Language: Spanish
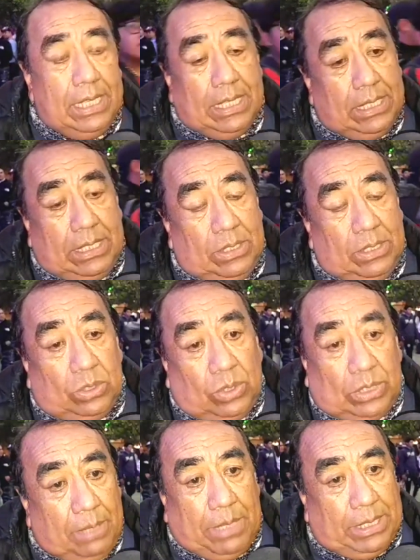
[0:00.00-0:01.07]
y otros
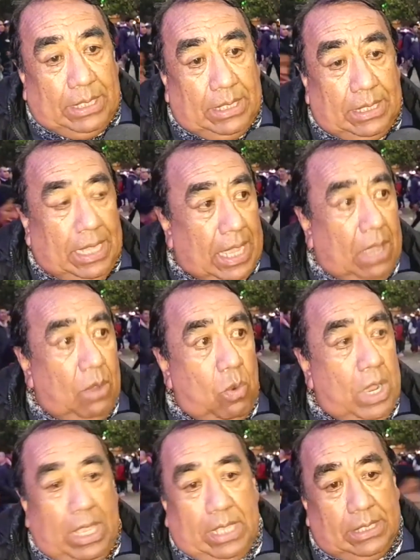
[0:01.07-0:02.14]
temas que
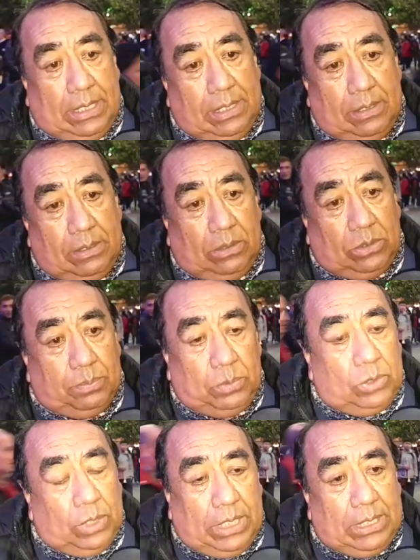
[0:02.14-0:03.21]
agua y otros
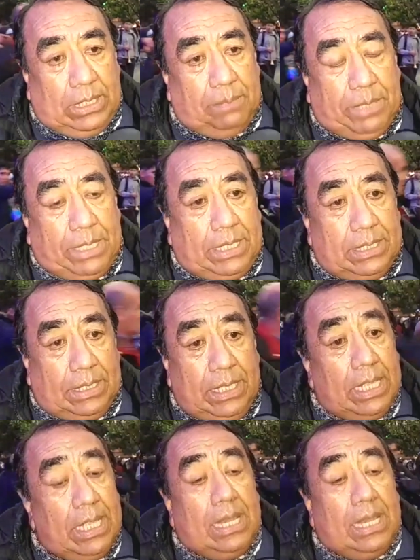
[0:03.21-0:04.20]
puntos que tienen pendientes,